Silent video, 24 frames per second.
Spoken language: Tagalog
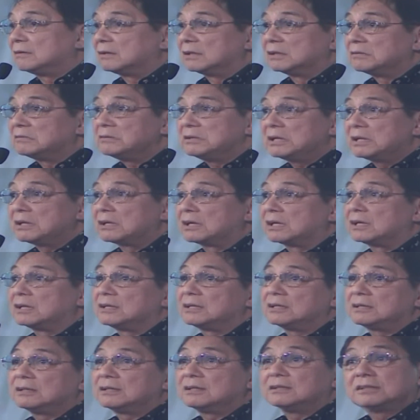Oo, yun lang.
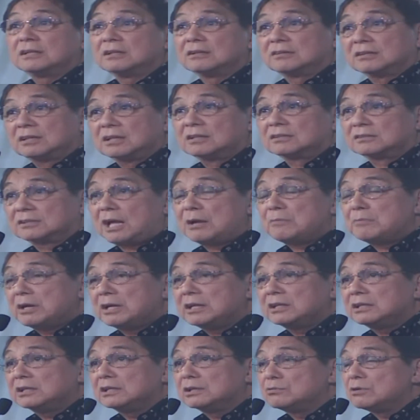Eh, tama
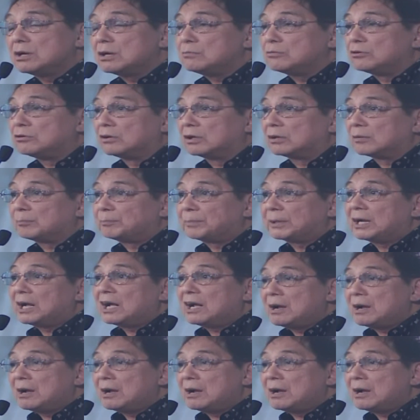yung ginawa mo. Pag,